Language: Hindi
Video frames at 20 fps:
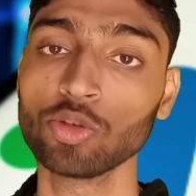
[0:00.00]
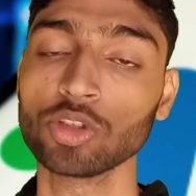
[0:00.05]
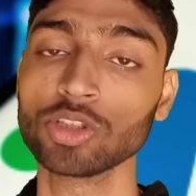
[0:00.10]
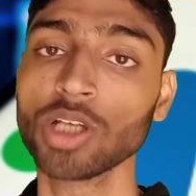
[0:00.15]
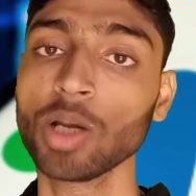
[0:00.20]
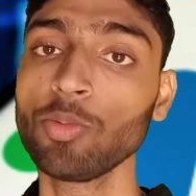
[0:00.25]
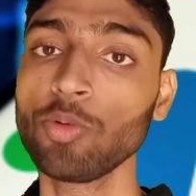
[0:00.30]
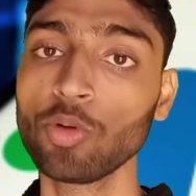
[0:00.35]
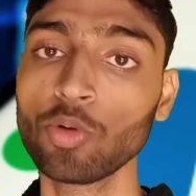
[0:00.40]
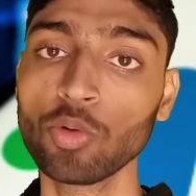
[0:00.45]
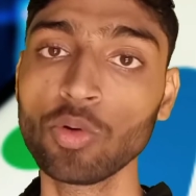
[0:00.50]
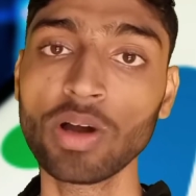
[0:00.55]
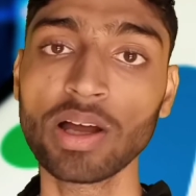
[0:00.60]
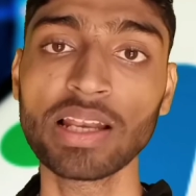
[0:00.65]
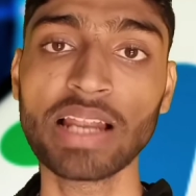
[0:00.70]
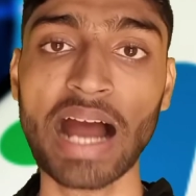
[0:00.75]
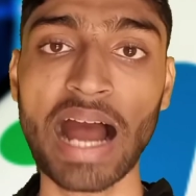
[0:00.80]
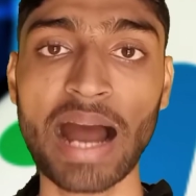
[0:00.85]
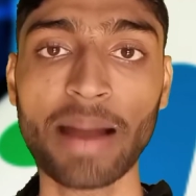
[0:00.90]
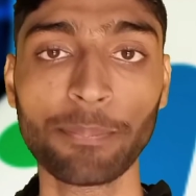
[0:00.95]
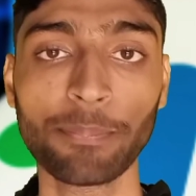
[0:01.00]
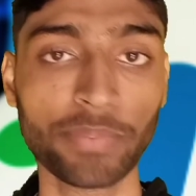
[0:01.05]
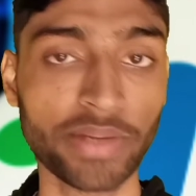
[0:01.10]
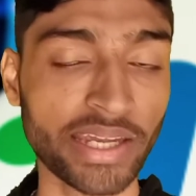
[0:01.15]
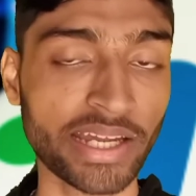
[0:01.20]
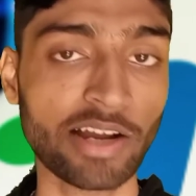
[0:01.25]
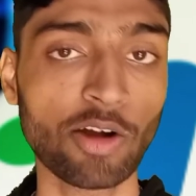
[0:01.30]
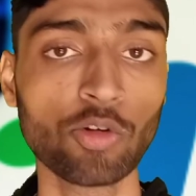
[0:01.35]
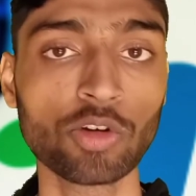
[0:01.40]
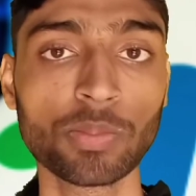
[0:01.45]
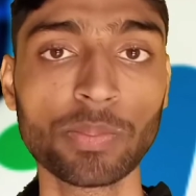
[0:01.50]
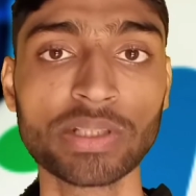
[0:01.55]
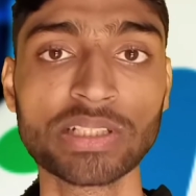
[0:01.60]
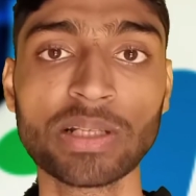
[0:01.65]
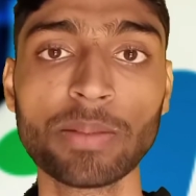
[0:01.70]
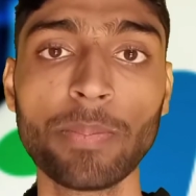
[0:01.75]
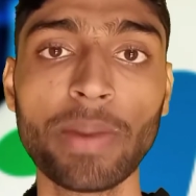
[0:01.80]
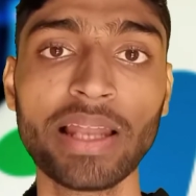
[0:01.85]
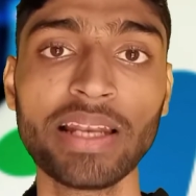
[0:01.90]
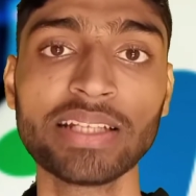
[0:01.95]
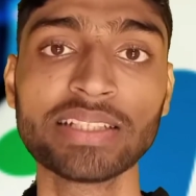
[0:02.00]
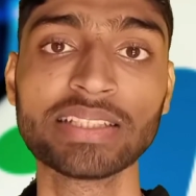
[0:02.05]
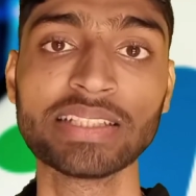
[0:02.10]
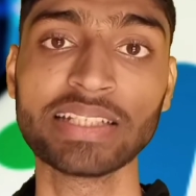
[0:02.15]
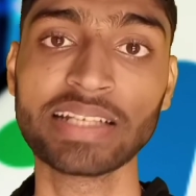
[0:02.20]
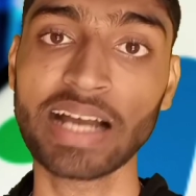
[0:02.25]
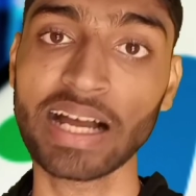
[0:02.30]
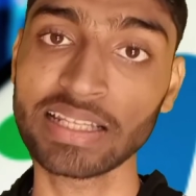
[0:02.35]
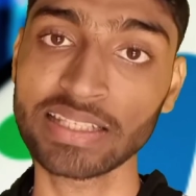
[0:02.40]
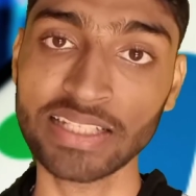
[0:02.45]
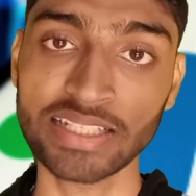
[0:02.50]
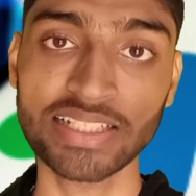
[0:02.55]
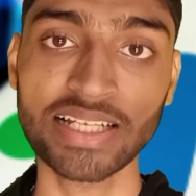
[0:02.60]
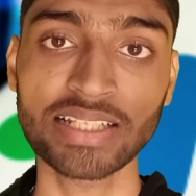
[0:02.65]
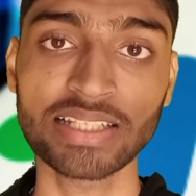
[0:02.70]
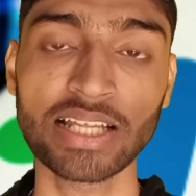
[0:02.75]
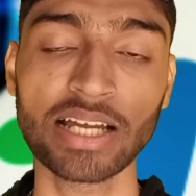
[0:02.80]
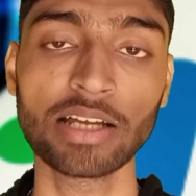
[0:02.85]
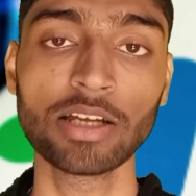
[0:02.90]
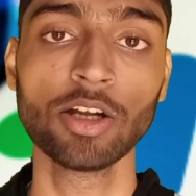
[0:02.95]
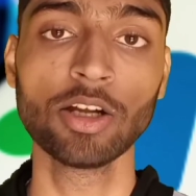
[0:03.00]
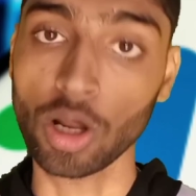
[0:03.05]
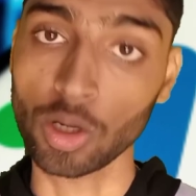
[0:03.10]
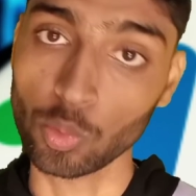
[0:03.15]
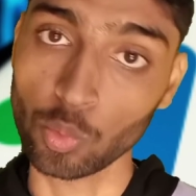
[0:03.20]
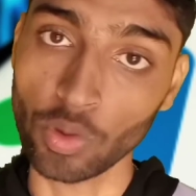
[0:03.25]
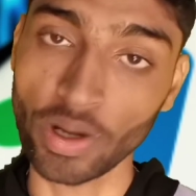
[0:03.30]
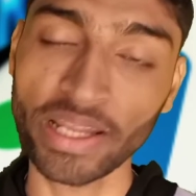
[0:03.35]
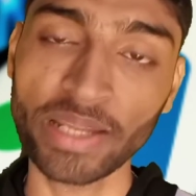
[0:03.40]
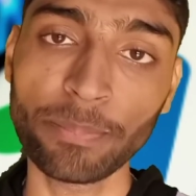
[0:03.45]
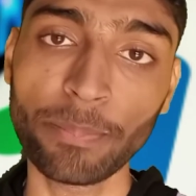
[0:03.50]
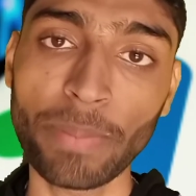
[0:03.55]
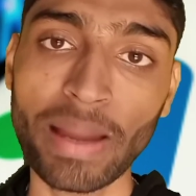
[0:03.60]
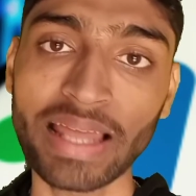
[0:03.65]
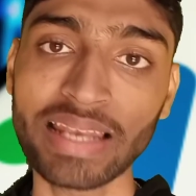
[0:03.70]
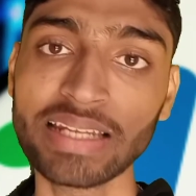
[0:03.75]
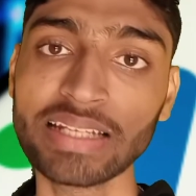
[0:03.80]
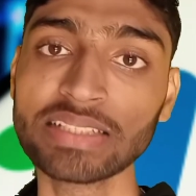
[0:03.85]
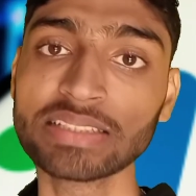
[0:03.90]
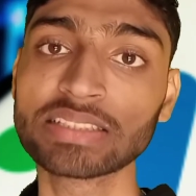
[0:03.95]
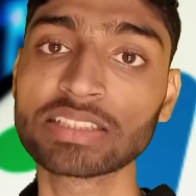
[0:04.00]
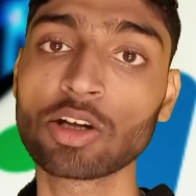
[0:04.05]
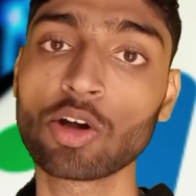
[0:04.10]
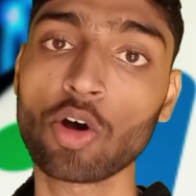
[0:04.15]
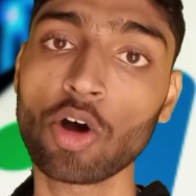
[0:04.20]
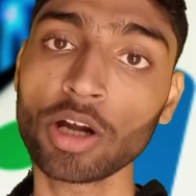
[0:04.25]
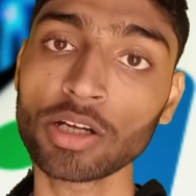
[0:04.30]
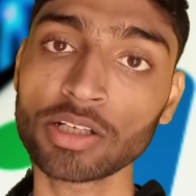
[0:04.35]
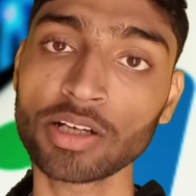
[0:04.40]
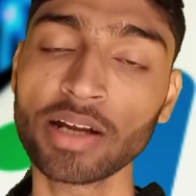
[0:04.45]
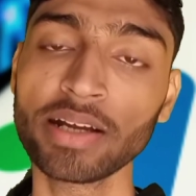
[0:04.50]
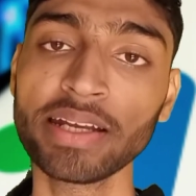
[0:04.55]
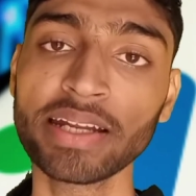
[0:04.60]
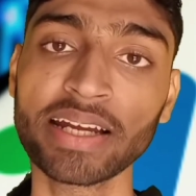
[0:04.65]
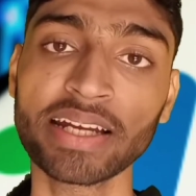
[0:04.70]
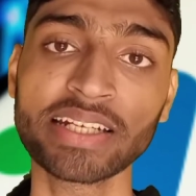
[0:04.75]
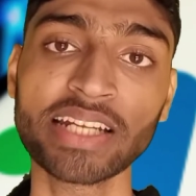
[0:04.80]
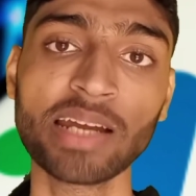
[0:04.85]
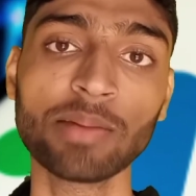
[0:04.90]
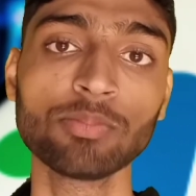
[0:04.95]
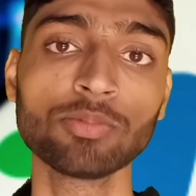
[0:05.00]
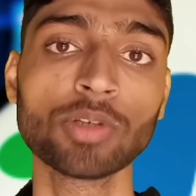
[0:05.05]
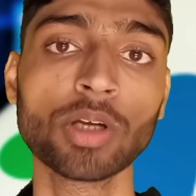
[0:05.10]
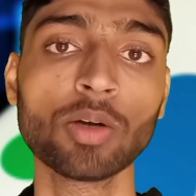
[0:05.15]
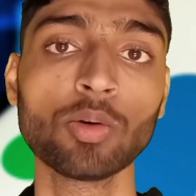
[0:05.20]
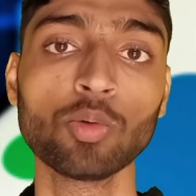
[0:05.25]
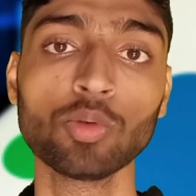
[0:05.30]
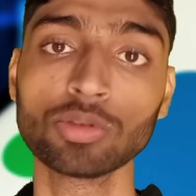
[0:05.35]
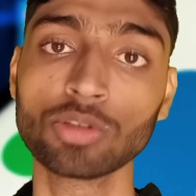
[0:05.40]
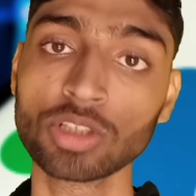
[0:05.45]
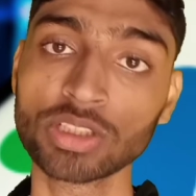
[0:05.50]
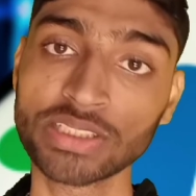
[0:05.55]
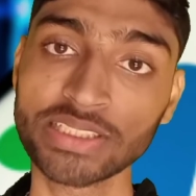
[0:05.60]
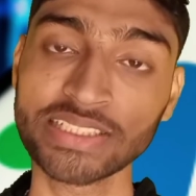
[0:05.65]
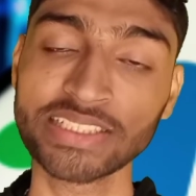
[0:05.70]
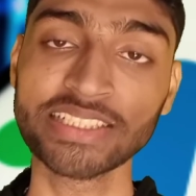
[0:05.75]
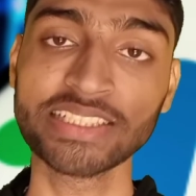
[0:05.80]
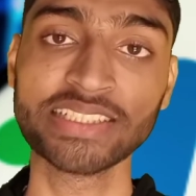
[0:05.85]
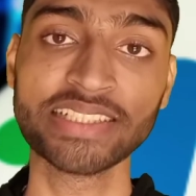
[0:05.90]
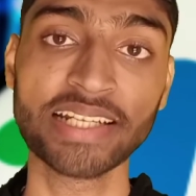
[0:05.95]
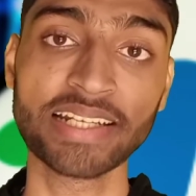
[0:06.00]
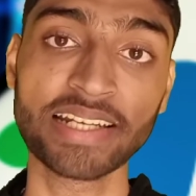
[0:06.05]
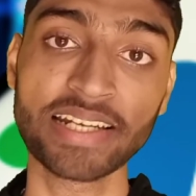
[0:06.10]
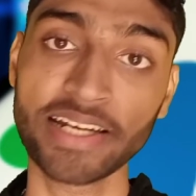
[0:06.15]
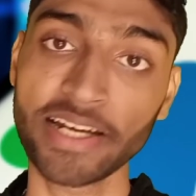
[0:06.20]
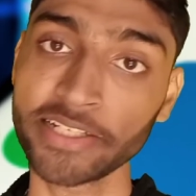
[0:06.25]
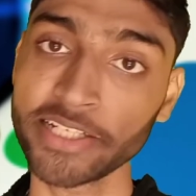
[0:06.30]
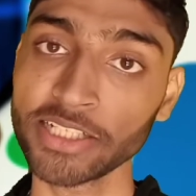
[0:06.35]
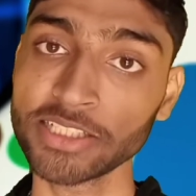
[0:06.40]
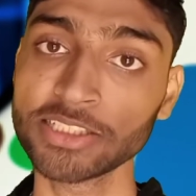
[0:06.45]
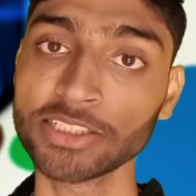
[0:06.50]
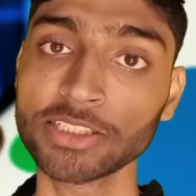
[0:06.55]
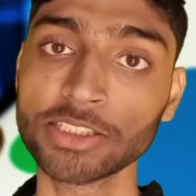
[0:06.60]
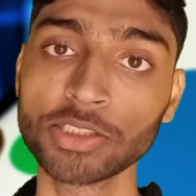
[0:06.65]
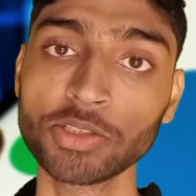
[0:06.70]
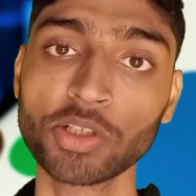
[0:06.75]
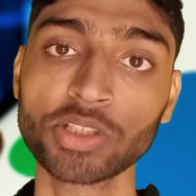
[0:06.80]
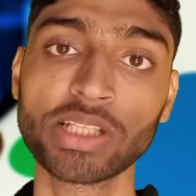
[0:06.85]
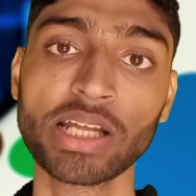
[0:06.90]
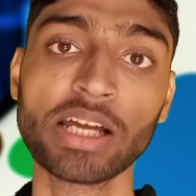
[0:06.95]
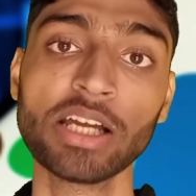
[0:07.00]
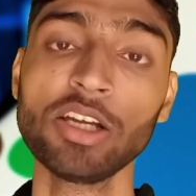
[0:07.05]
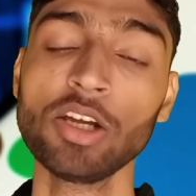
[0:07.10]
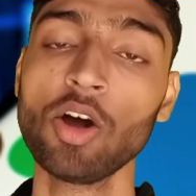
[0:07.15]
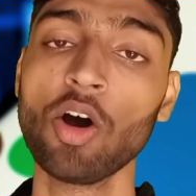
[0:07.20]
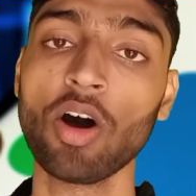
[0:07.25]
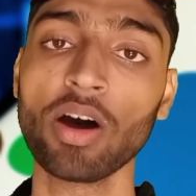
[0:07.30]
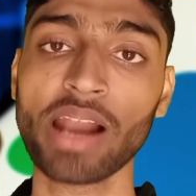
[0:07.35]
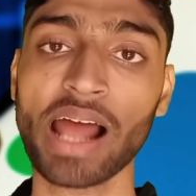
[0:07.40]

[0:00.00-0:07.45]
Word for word: तो जब वो गूगल आपके अकाउंट में से बैलेंस निकालने चाहता है और वही बैलेंस कट करने के टाइम जो है वो तो सीसी जनरेटर सीसी होता है